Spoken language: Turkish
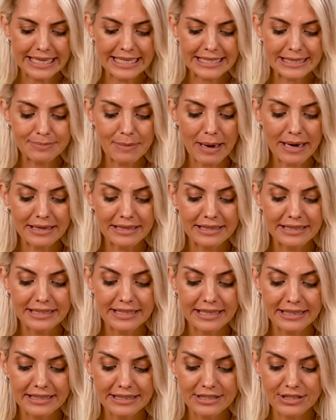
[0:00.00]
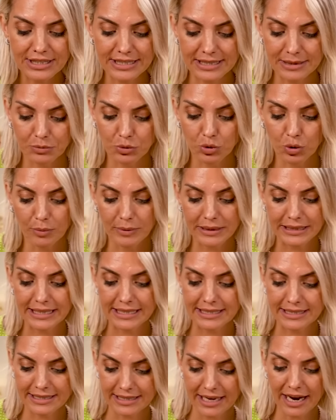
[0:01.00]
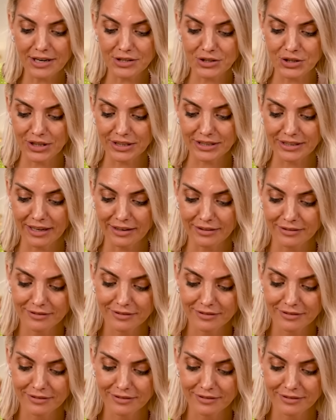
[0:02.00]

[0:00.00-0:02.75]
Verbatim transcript: resmen kraliçesi bu domates. Gerçekten.